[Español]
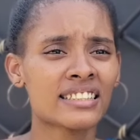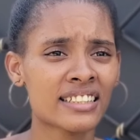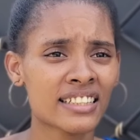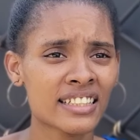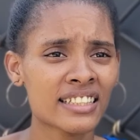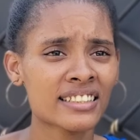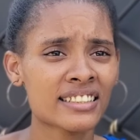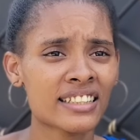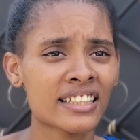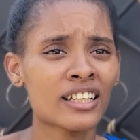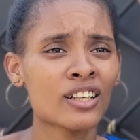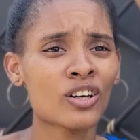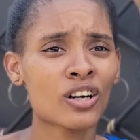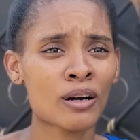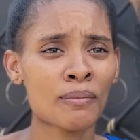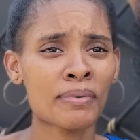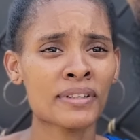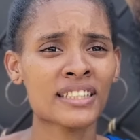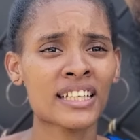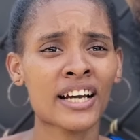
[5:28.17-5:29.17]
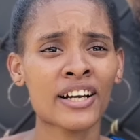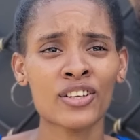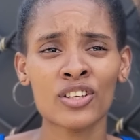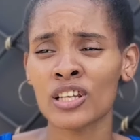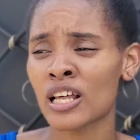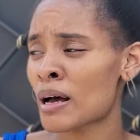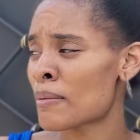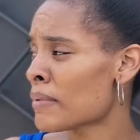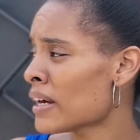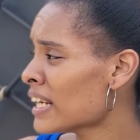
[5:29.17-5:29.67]
Sí, sí, lo que pasa es que yo
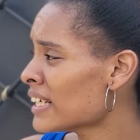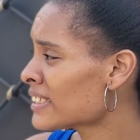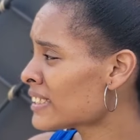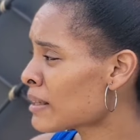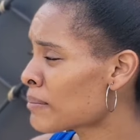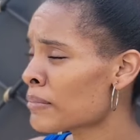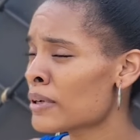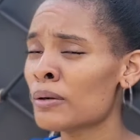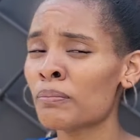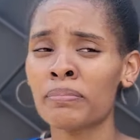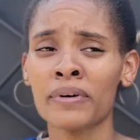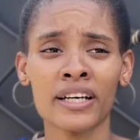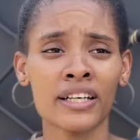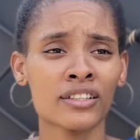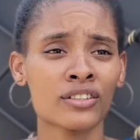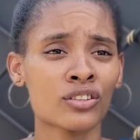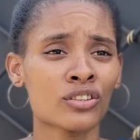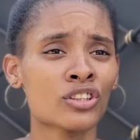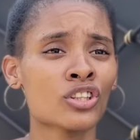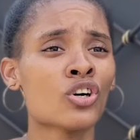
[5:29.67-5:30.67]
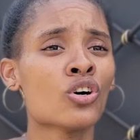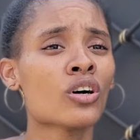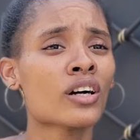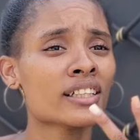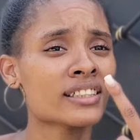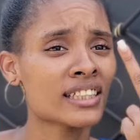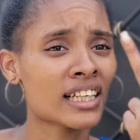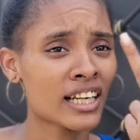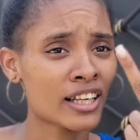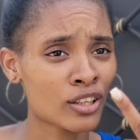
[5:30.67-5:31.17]
daba más le mil pesos y tengo
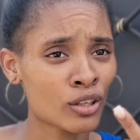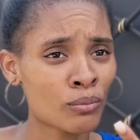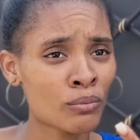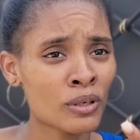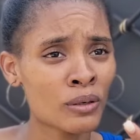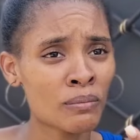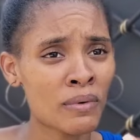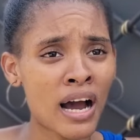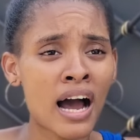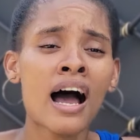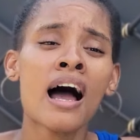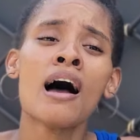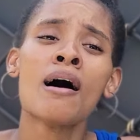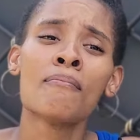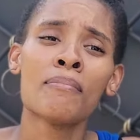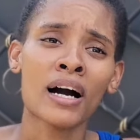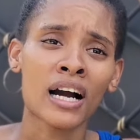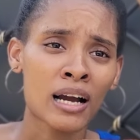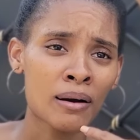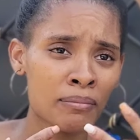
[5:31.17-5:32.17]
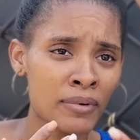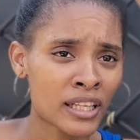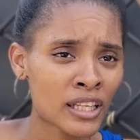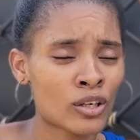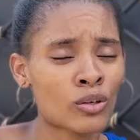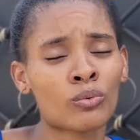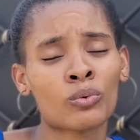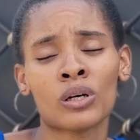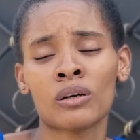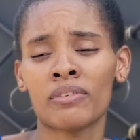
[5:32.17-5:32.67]
que echarle dos mil más para que me
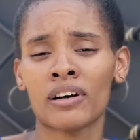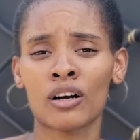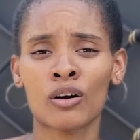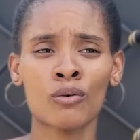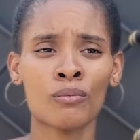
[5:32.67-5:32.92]
devuelva